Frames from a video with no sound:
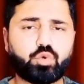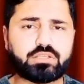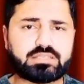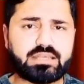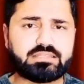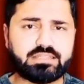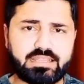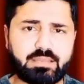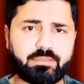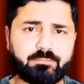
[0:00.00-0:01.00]

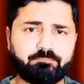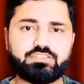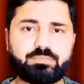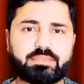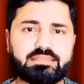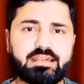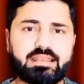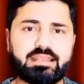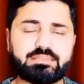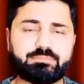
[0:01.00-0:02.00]
2013 में जब
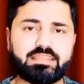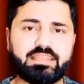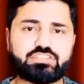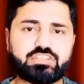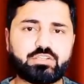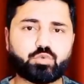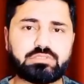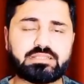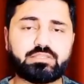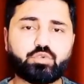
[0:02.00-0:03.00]
केदारनाथ में ग्लेशियर
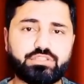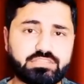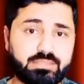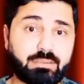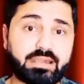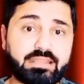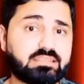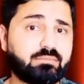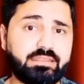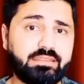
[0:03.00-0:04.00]
टूटा था तो इतनी भारी
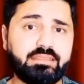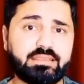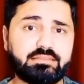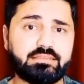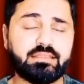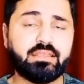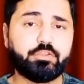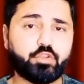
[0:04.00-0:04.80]
तबाही नहीं आई थी